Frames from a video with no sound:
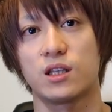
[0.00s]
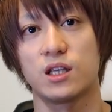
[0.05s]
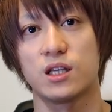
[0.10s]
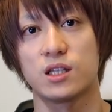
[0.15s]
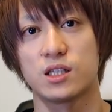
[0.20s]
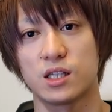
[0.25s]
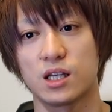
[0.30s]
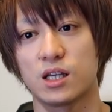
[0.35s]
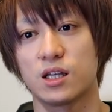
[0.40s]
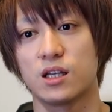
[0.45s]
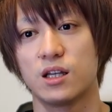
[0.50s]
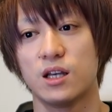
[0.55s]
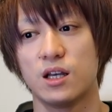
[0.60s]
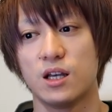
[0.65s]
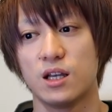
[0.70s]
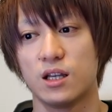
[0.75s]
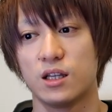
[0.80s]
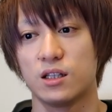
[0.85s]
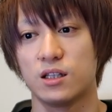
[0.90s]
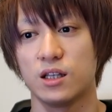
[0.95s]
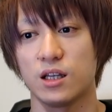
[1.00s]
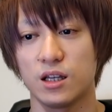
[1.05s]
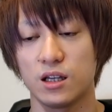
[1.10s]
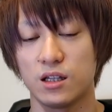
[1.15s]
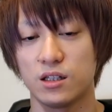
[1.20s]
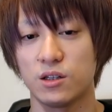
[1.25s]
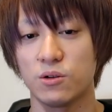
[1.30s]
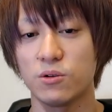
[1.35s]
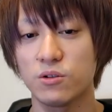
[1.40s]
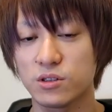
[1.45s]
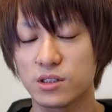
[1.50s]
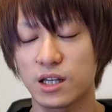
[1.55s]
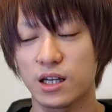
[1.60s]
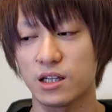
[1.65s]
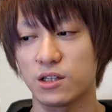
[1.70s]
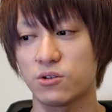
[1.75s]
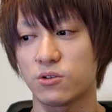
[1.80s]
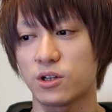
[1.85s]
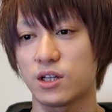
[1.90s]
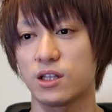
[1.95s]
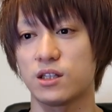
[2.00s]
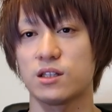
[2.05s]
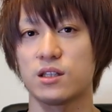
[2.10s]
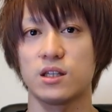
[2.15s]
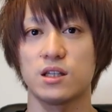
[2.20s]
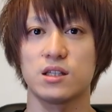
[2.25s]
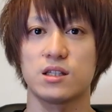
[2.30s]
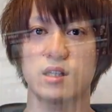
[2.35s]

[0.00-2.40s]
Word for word: 定戦。で、日本最強決定